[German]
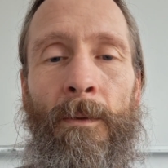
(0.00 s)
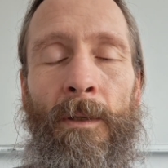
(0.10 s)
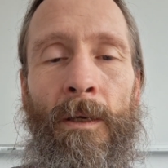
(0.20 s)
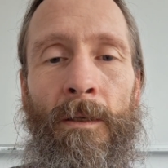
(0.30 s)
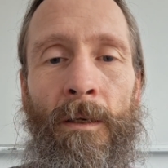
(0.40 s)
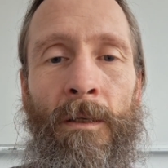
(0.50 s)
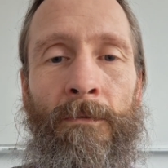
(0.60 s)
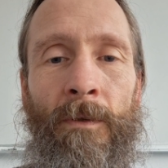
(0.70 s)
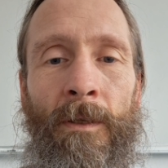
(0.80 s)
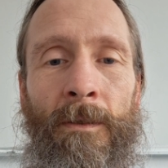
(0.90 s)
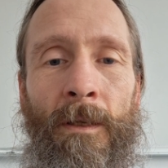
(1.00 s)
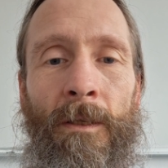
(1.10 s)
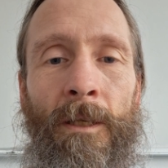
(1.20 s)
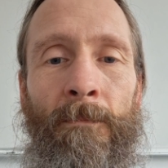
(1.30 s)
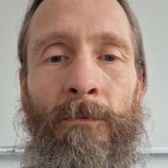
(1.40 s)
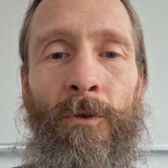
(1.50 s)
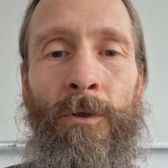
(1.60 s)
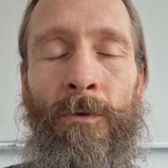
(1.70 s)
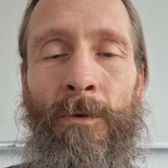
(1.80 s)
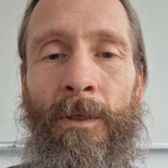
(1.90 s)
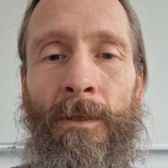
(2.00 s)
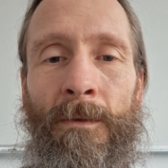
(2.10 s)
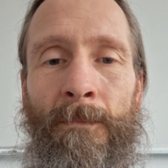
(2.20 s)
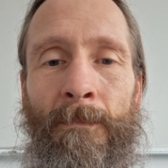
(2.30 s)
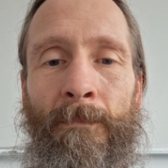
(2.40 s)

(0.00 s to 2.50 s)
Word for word: aber der andere hat vielleicht dann Nebenwirkungen.